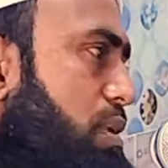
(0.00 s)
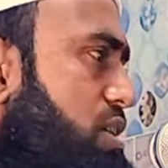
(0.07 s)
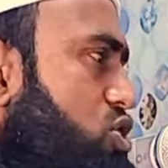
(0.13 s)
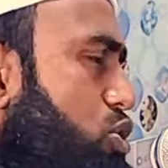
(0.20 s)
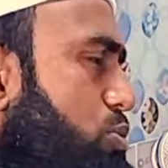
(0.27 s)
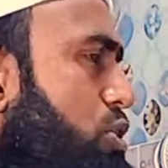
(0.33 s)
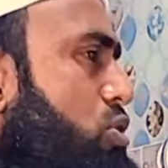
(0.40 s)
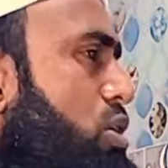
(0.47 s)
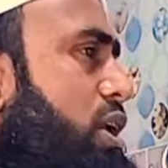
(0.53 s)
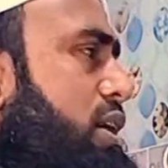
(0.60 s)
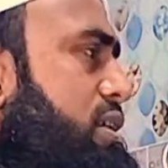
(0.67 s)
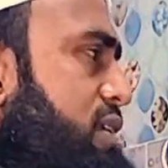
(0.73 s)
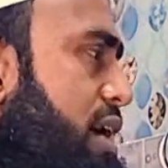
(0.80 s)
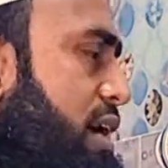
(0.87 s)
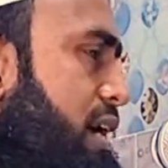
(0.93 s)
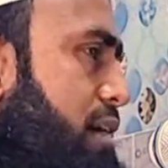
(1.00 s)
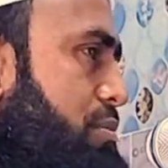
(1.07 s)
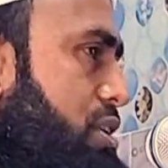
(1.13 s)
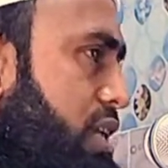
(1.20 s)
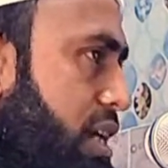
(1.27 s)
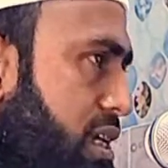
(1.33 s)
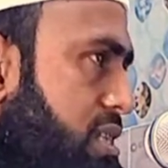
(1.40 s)
বাস্তবিক অনেক জায়গা
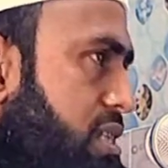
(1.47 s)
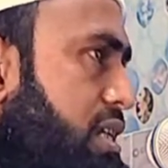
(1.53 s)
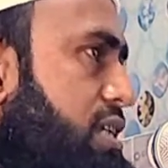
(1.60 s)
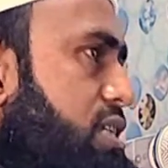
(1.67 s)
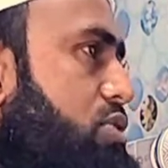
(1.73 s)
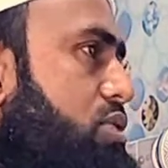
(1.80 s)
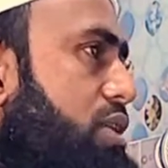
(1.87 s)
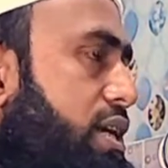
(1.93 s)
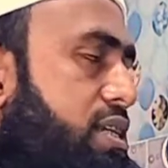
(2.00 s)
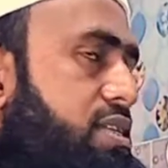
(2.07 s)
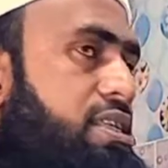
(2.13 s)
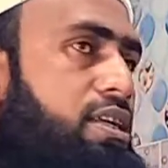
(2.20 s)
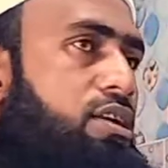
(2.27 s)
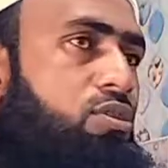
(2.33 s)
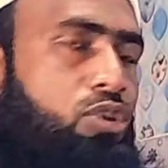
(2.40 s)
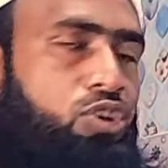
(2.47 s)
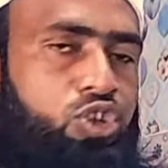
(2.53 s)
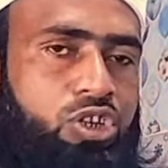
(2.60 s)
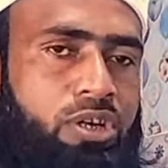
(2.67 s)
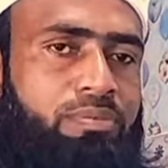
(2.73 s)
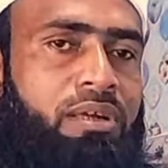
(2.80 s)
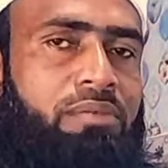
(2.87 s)
আমি দেখেছি নিজেও দেখেছি গত
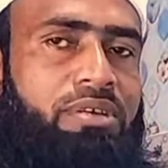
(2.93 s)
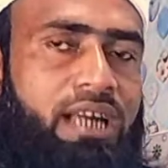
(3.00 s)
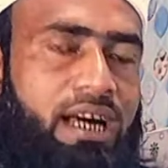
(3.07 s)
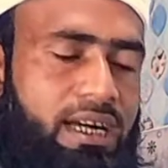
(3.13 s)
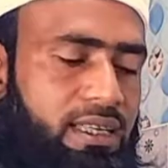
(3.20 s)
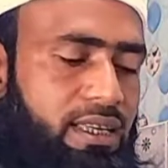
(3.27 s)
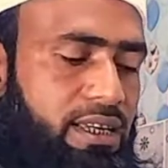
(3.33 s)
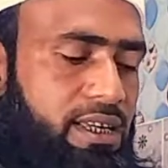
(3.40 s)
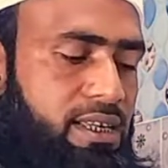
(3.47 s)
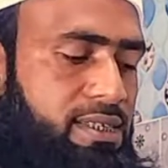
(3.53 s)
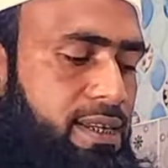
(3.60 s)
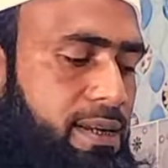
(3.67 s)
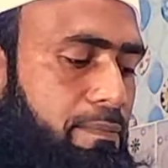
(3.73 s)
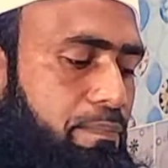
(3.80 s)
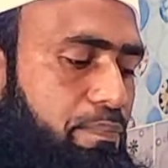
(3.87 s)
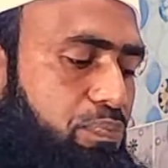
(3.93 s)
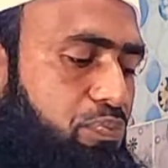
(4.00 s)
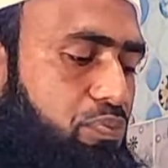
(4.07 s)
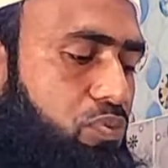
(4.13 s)
সপ্তাহে আমি ঢাকাতে গিয়েছিলাম